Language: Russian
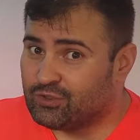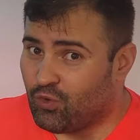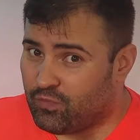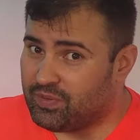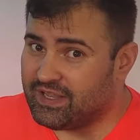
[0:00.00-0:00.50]

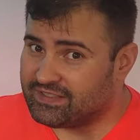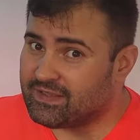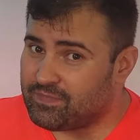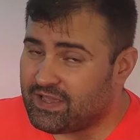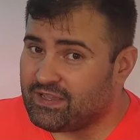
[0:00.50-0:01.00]
то в
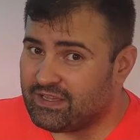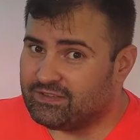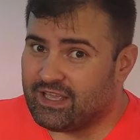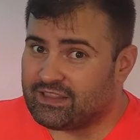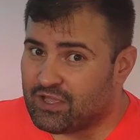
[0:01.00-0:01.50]
принципе
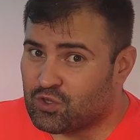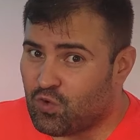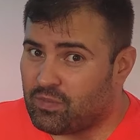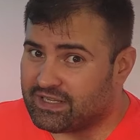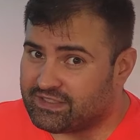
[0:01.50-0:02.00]
этой
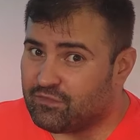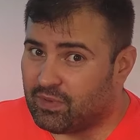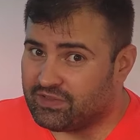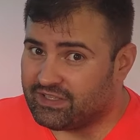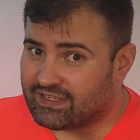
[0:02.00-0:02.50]
громкости
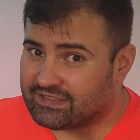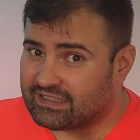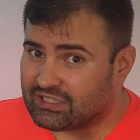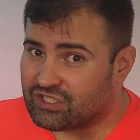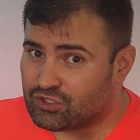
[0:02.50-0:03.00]
вполне
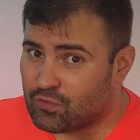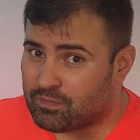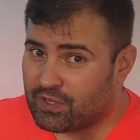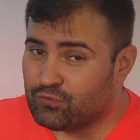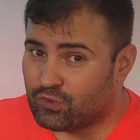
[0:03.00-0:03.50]
достаточно, чтобы
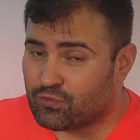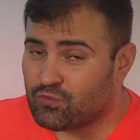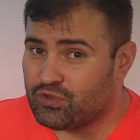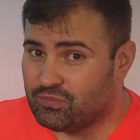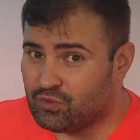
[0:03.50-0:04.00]
мою
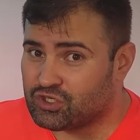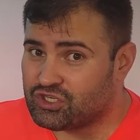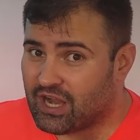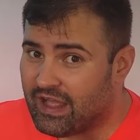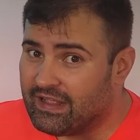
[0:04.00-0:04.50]
руку
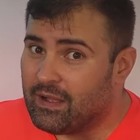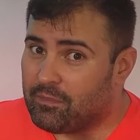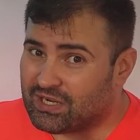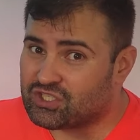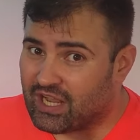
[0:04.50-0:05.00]
немножечко
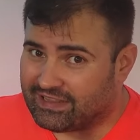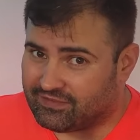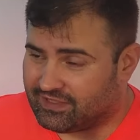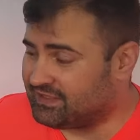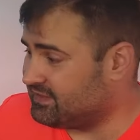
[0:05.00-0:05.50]

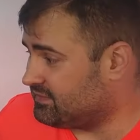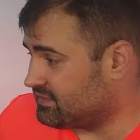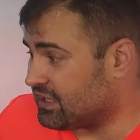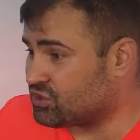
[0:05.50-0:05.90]
пошатывать. Так